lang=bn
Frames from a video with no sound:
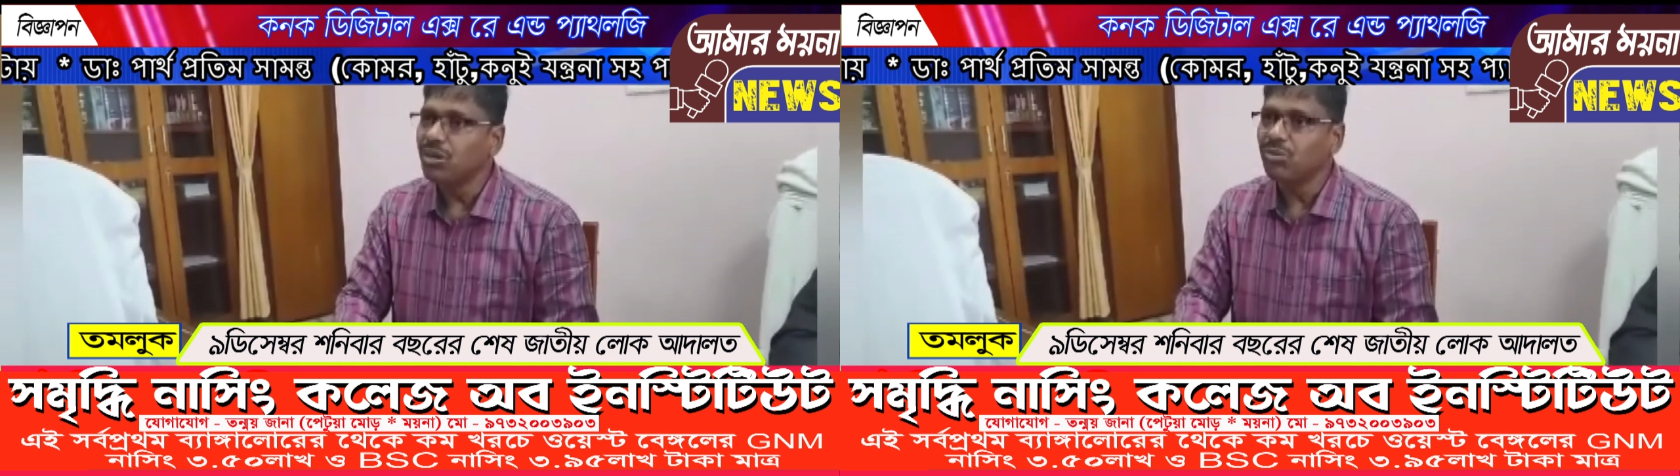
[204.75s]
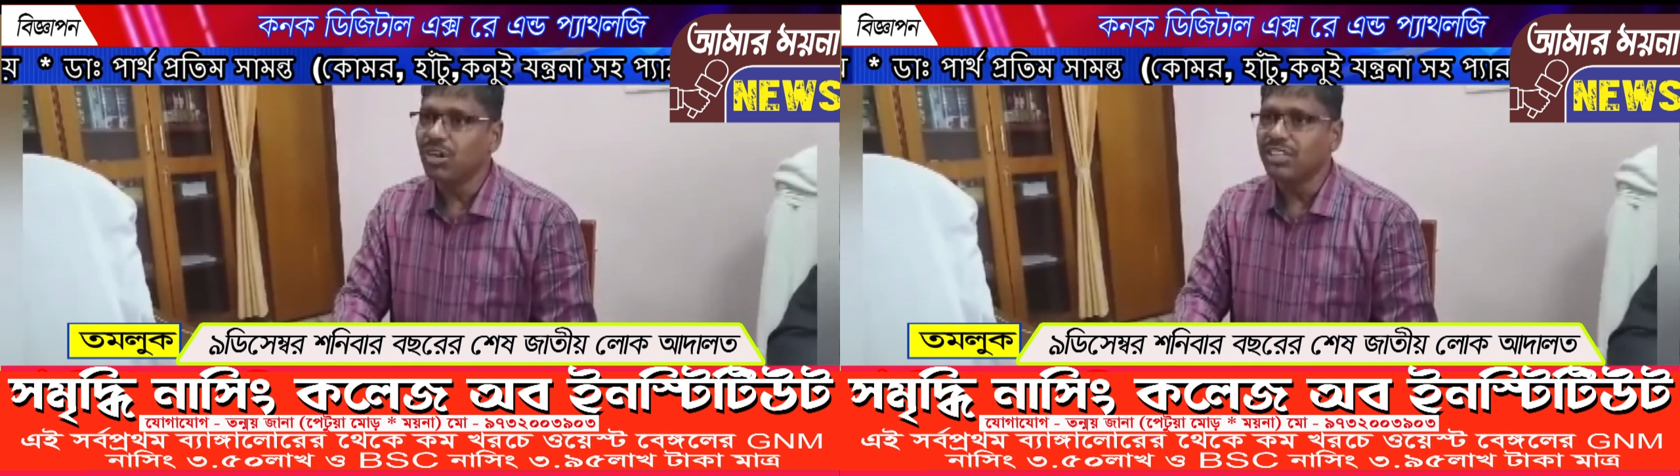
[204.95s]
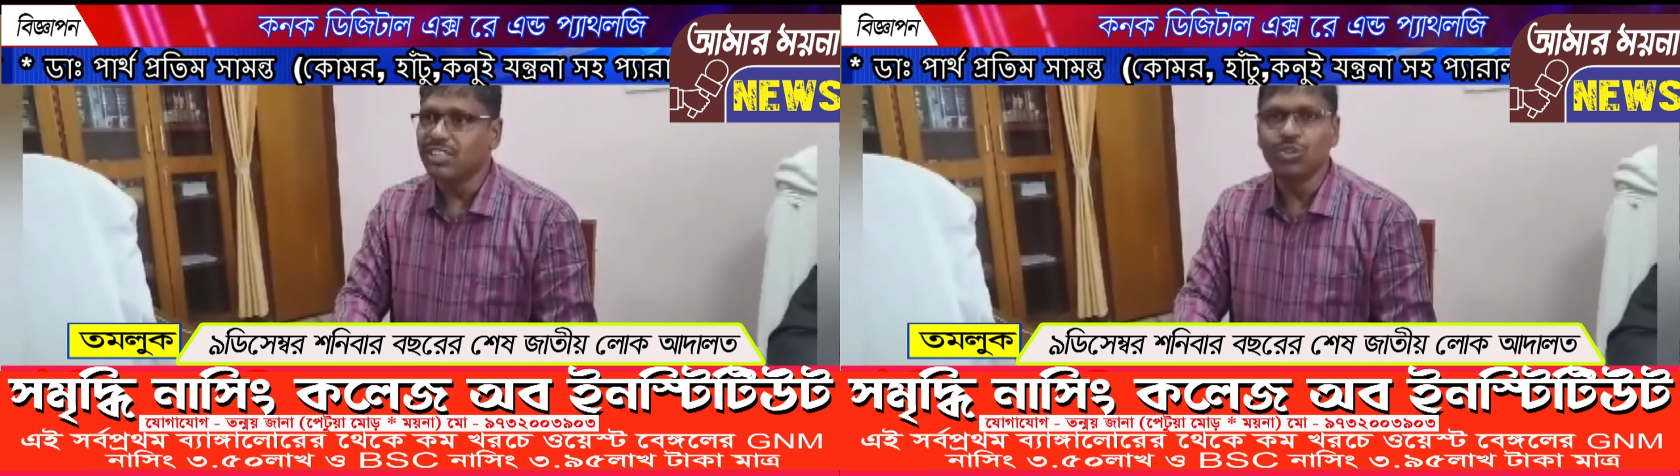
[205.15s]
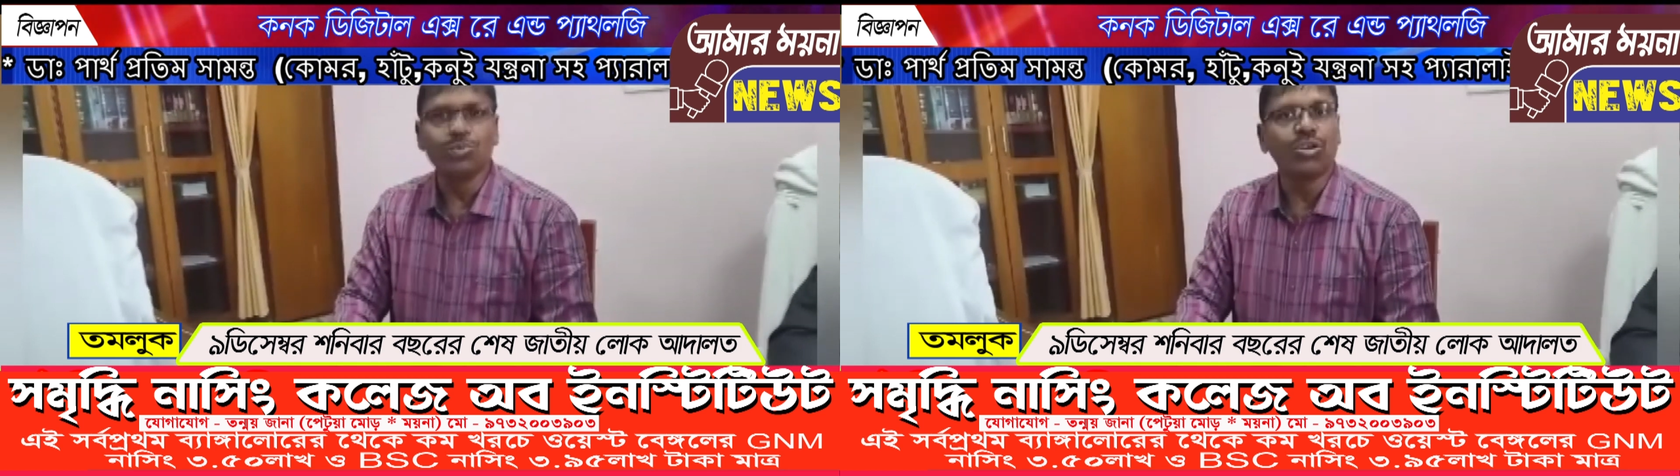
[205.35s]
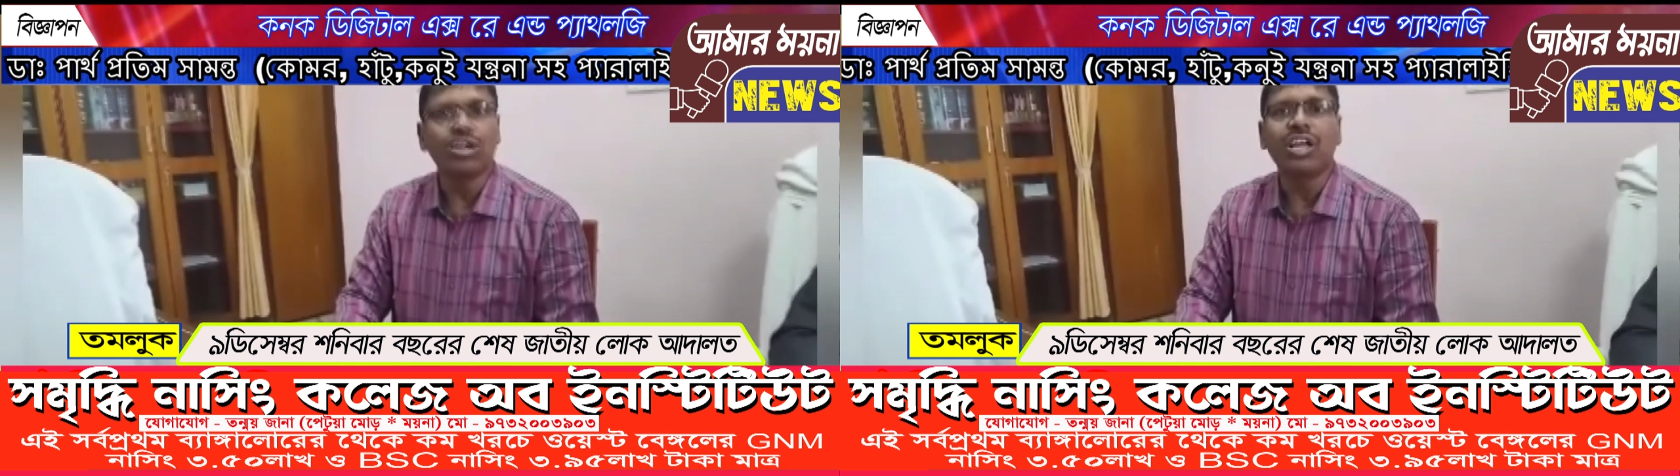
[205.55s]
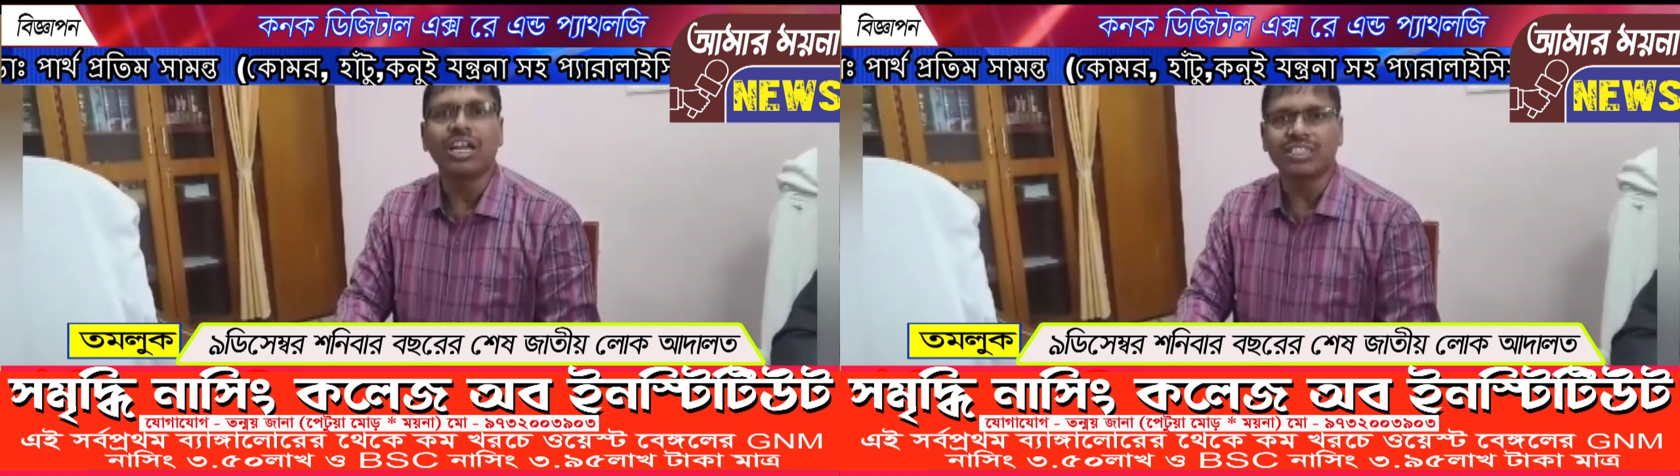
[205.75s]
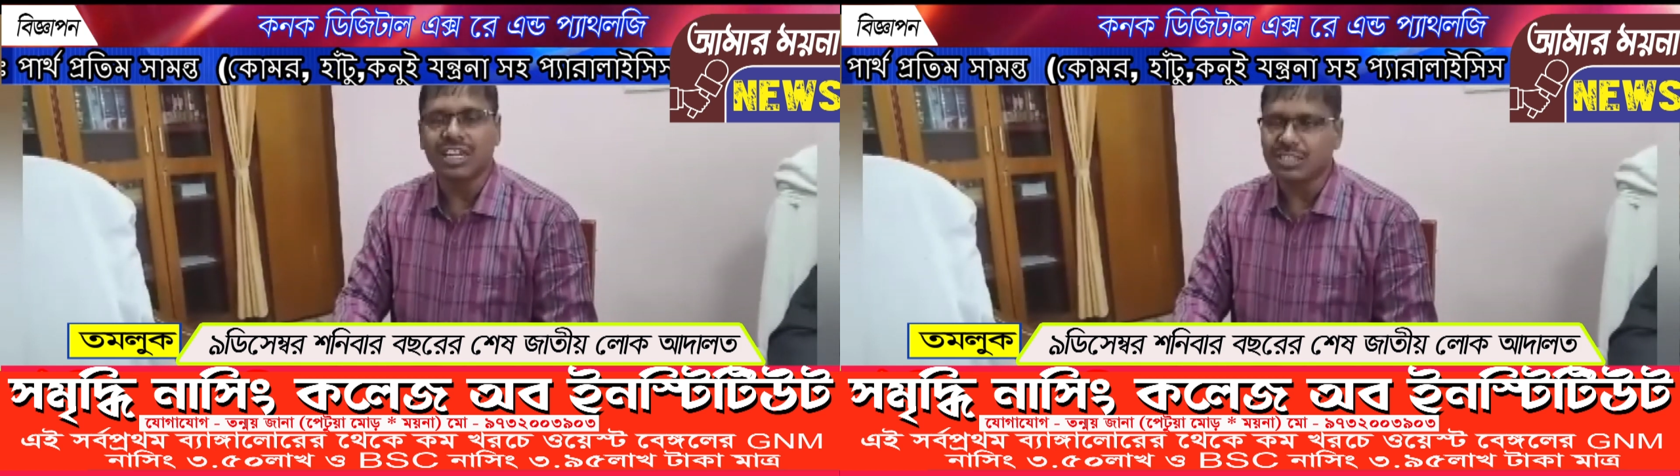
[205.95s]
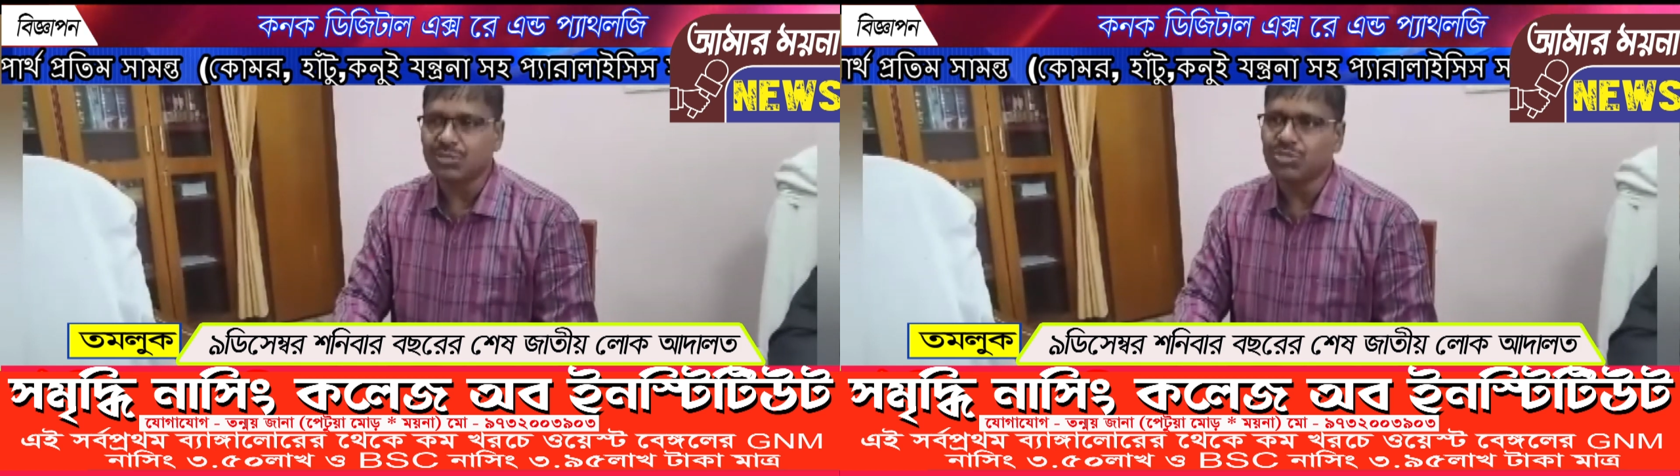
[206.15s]
সম্ভাবনা আছে দুই পক্ষকে
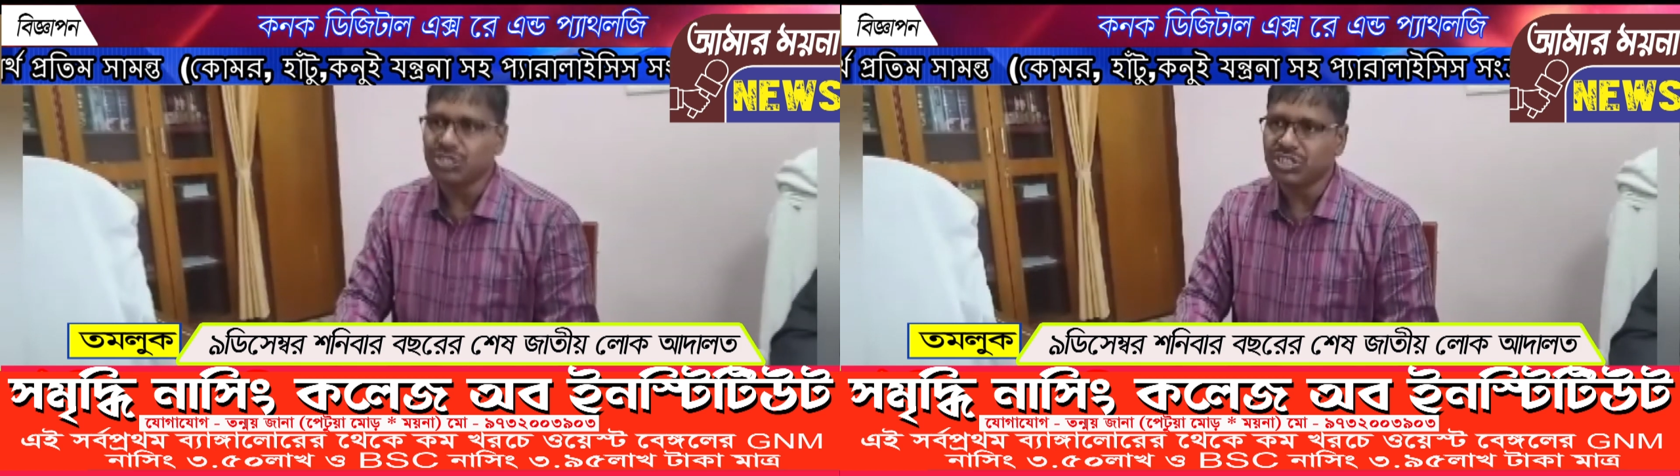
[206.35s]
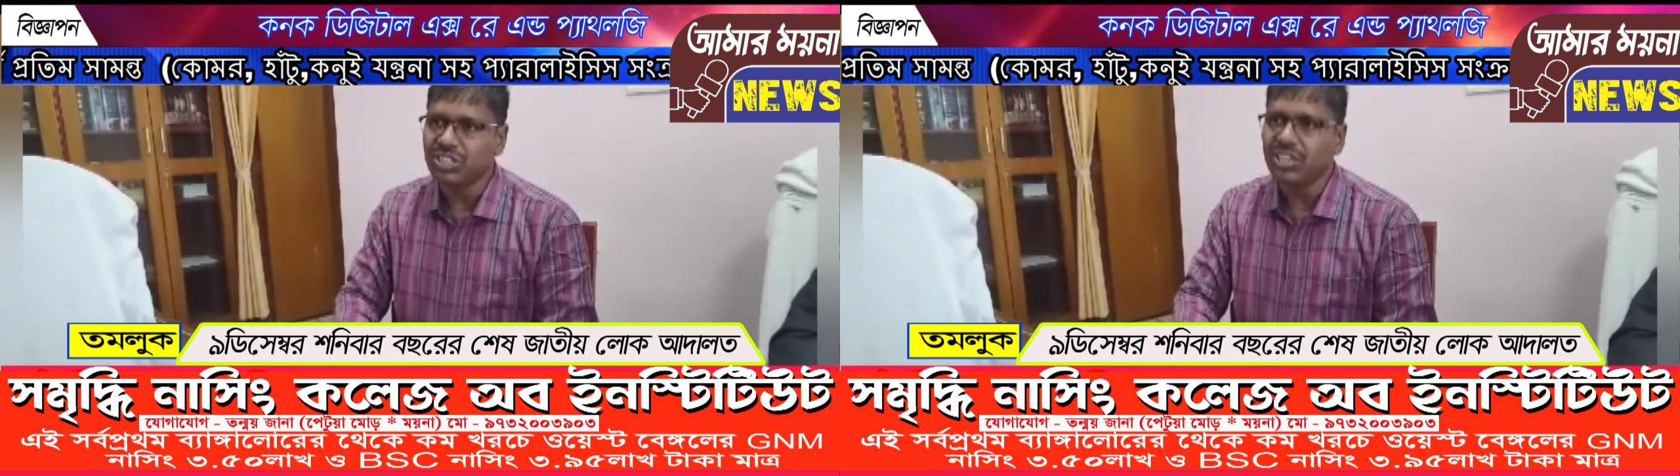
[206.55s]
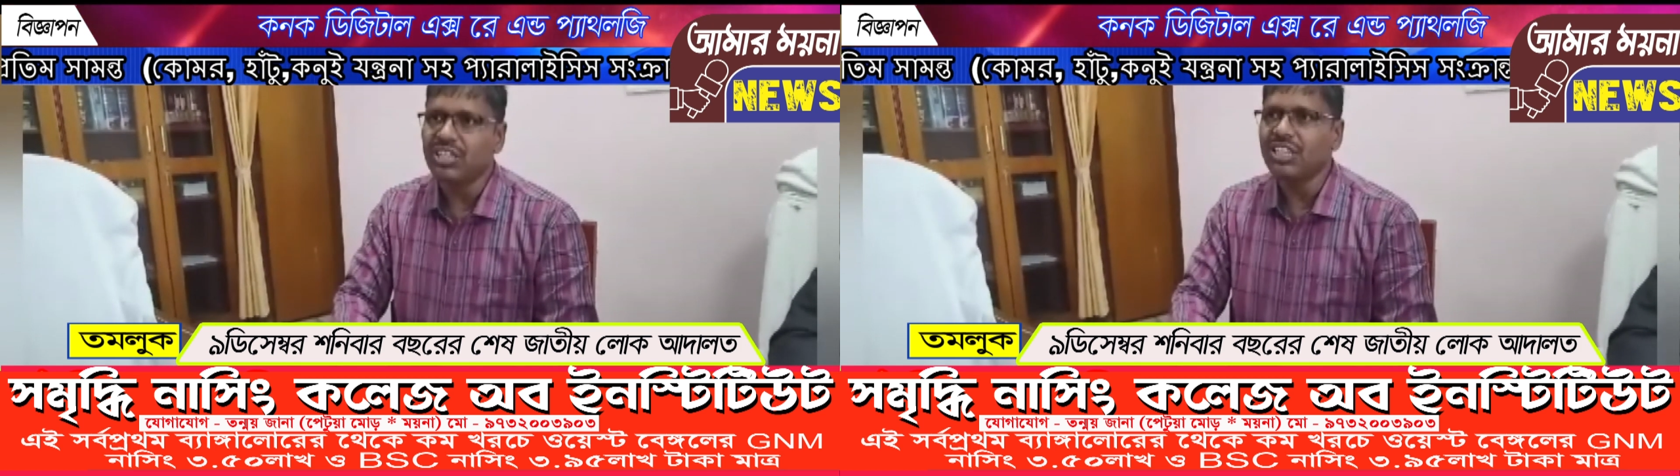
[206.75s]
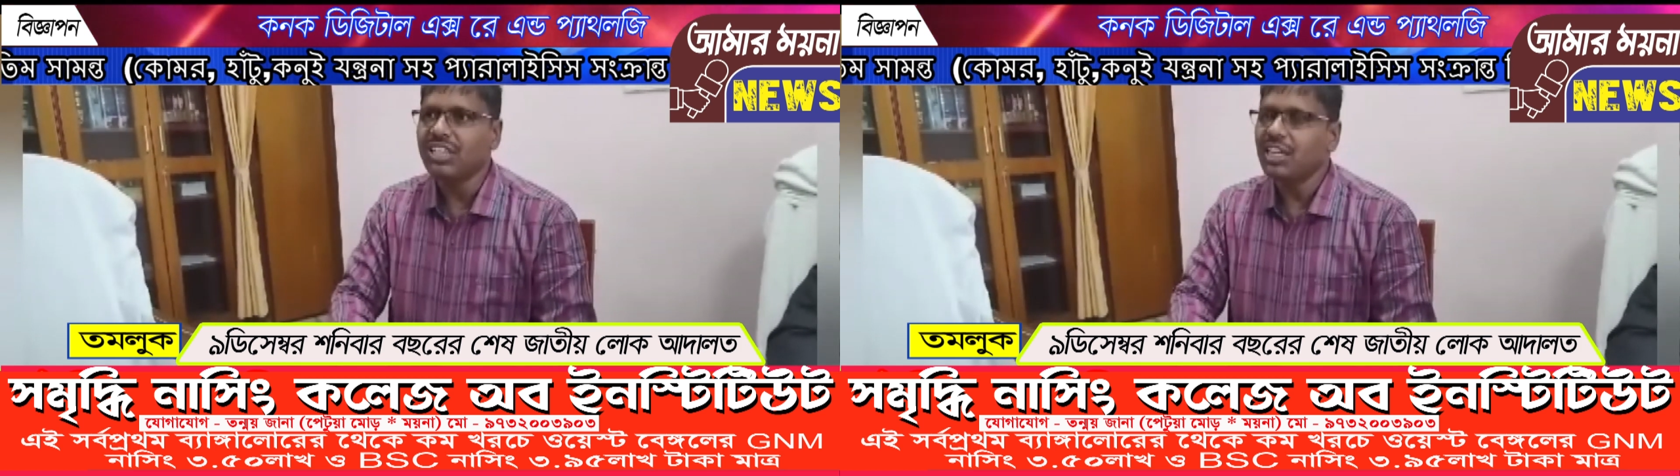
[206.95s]
কাছাকাছি বসিয়ে দিলে